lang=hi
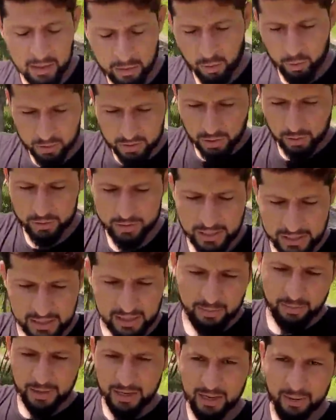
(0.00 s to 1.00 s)
तो चलो चलते
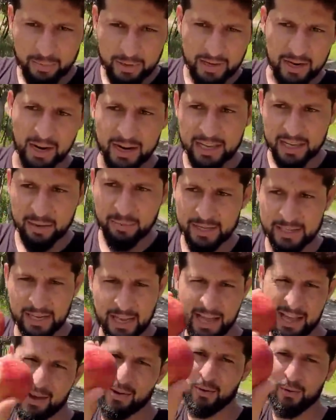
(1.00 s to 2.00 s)
हैं पहले अपनी गाड़ी के पास
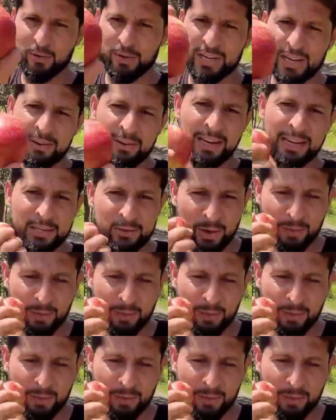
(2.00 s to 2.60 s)
और ये वाला